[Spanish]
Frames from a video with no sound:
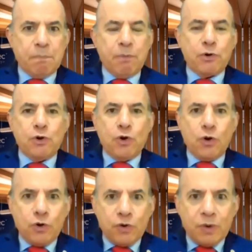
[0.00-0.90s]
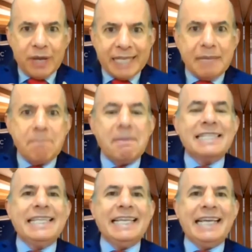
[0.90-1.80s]
por no es
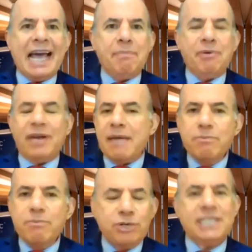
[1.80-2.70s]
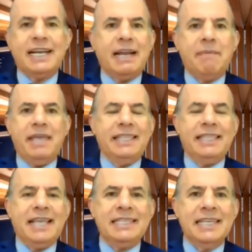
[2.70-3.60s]
investigar? Porque hay muchas
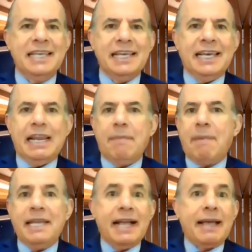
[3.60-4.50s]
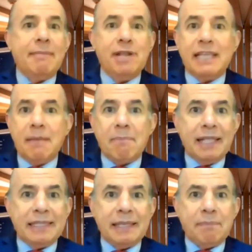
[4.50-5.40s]
herramientas. En la página
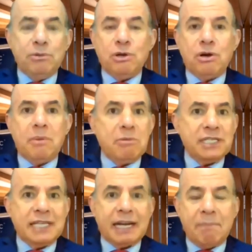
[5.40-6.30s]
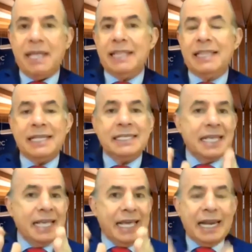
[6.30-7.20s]
caminodeldiamante.com hay muchas herramientas.
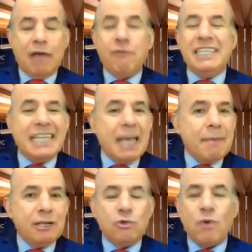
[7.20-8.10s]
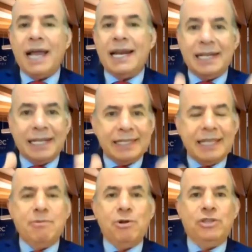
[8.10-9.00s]
En la oficina virtual
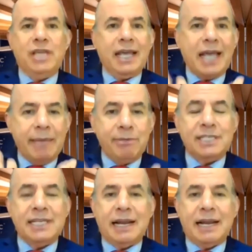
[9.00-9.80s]
de Inmunotech hay muchas